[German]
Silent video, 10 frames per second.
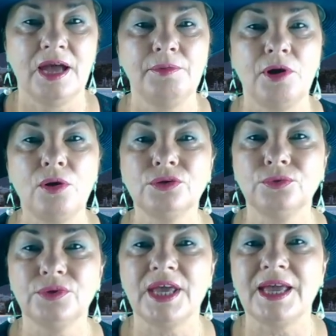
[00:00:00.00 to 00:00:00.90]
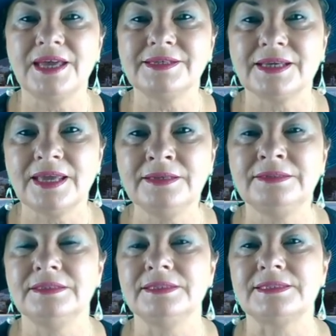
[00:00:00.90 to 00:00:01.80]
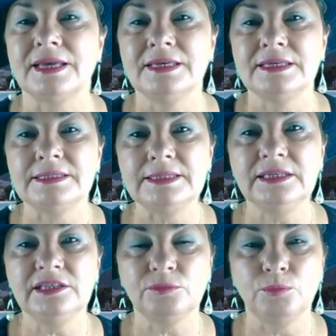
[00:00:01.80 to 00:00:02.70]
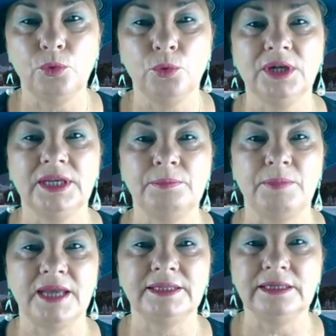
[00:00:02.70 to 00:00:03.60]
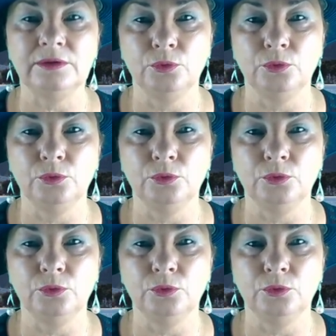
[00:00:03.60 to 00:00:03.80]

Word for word: Aber auch neue Erkenntnisse sind möglich bei den